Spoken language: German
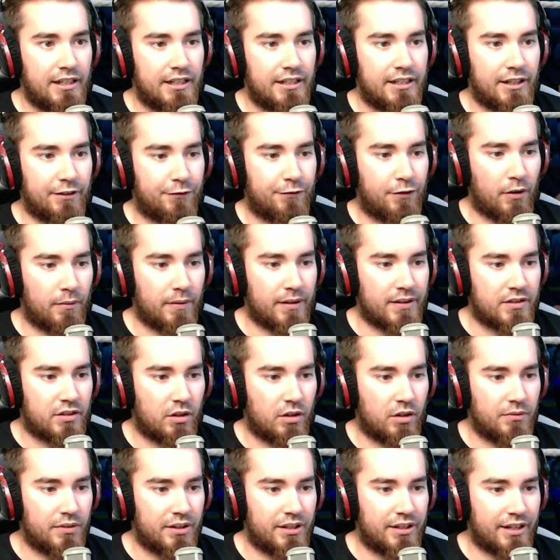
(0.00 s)
hier vorwärts
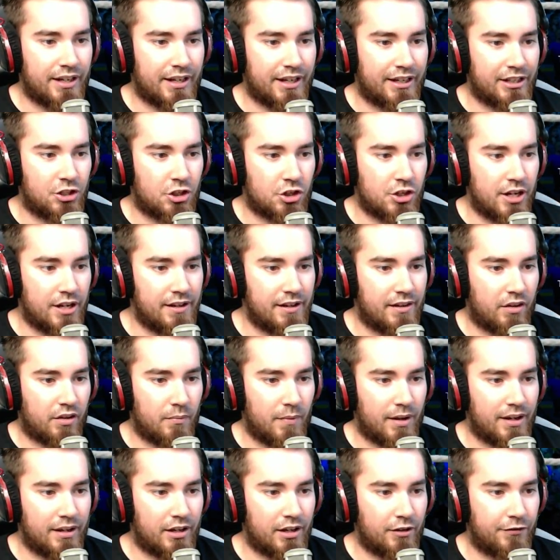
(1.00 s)
kommen will, recht schnell
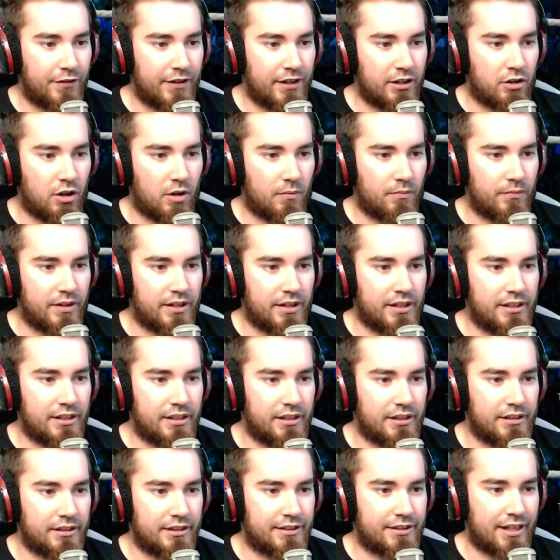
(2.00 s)
zum Ende der Fehde kommen will.
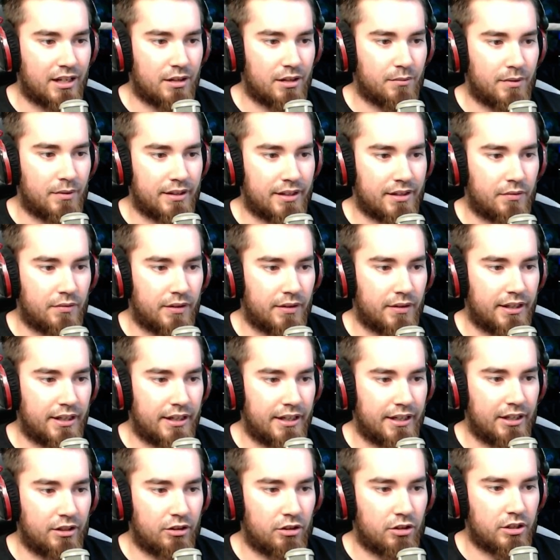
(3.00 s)
Äh, ich denke mal, dass wir
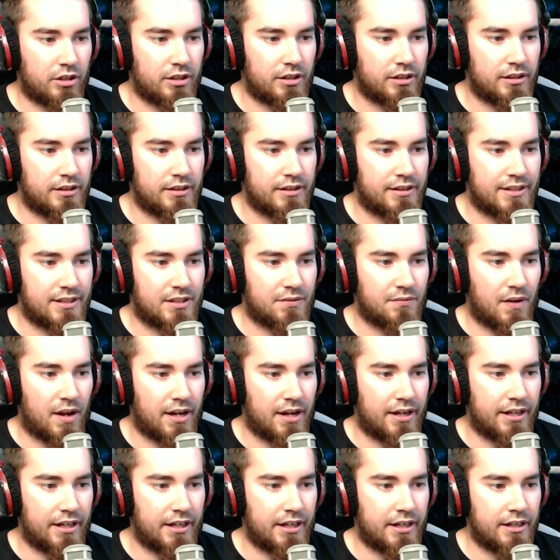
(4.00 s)
hier eh noch äh,
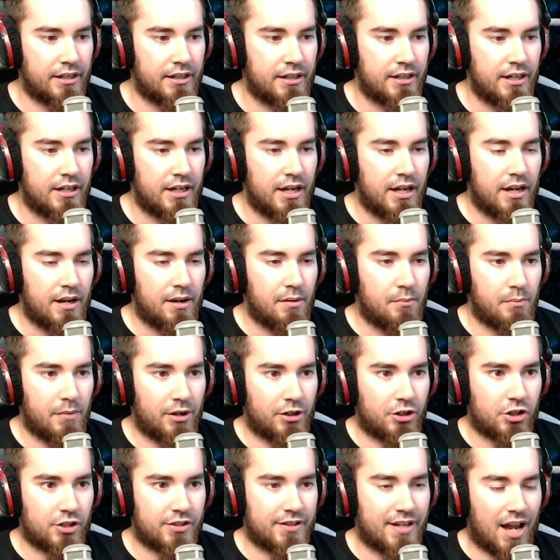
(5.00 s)
zwei
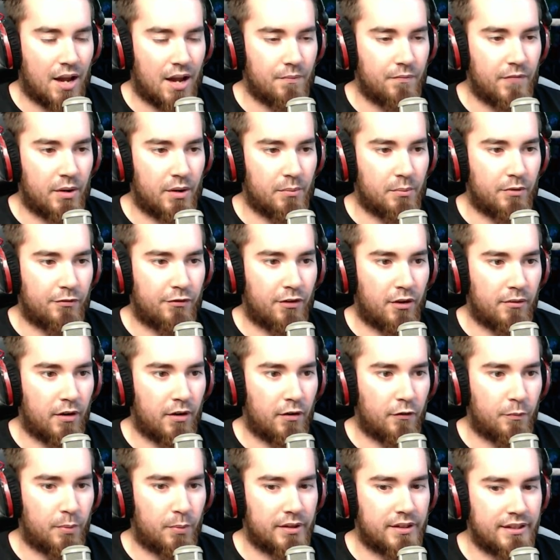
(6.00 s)
Matches haben werden, bevor
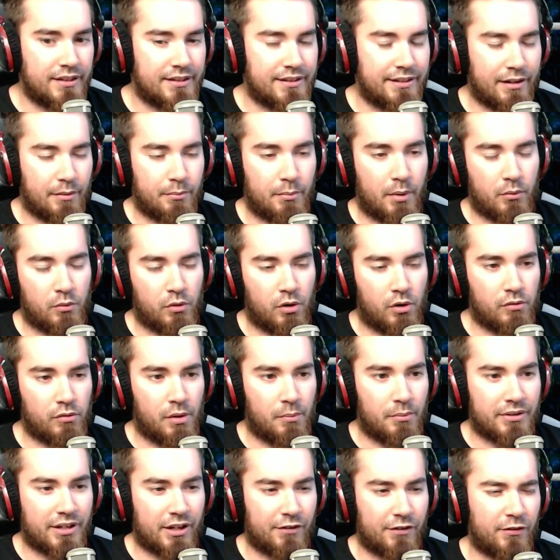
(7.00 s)
wir auf Batista dann beim Royal
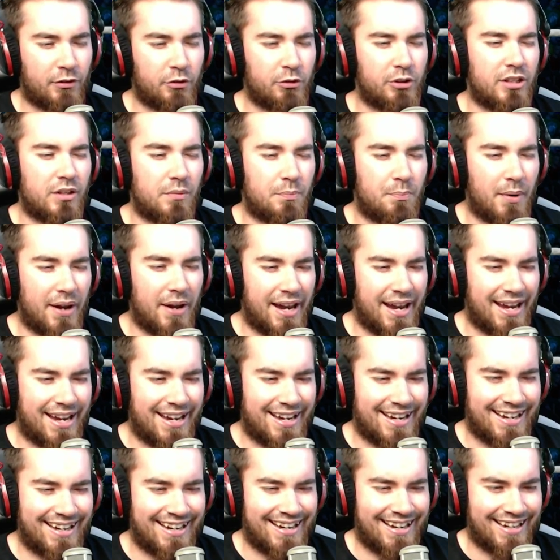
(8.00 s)
Rumble treffen. Und ich
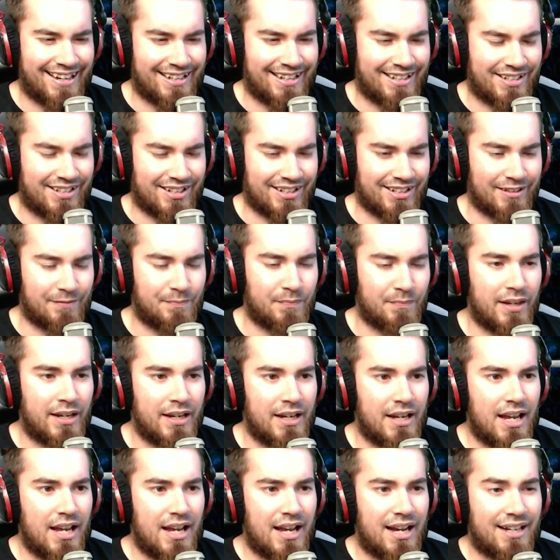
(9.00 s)
bete,
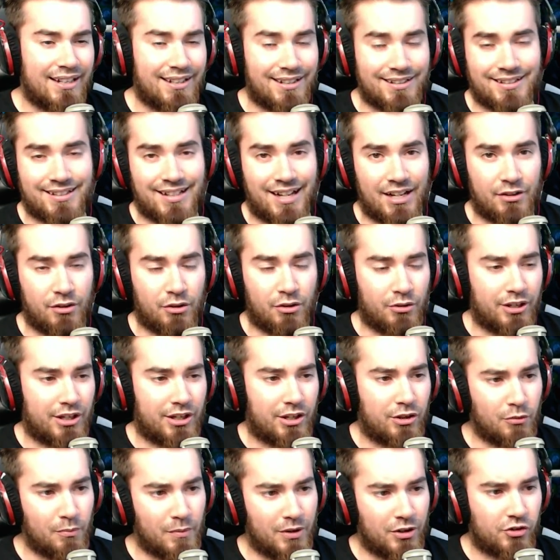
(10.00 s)
dass es ein
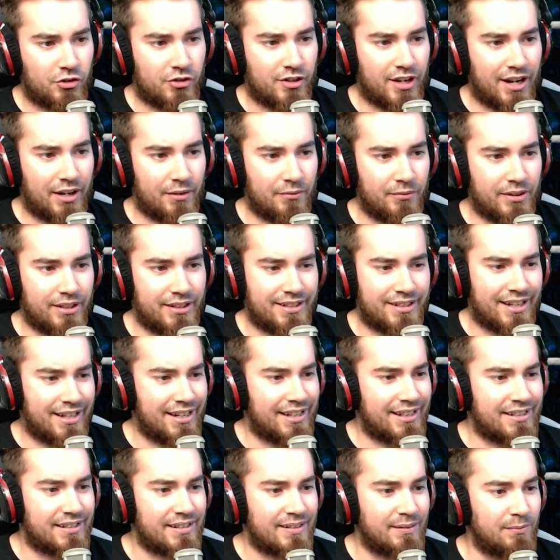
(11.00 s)
No-DQ-Match sein wird, denn
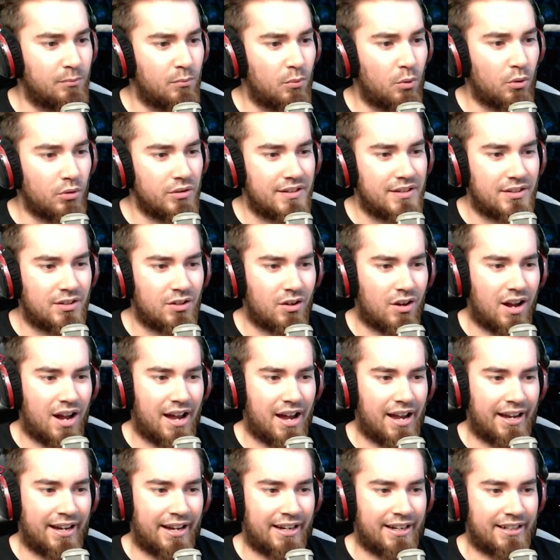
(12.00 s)
es muss doch
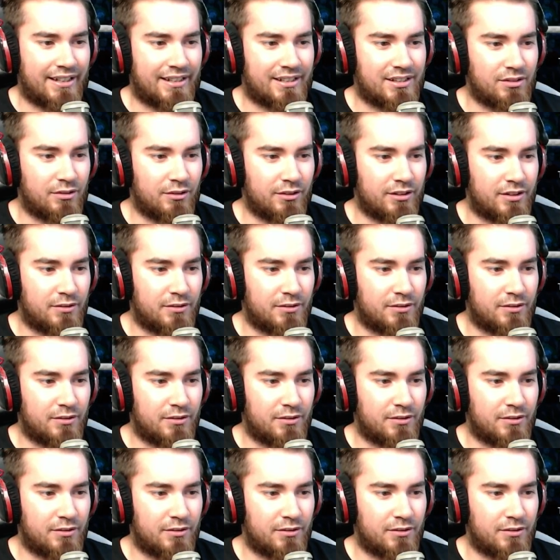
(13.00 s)
eigentlich so,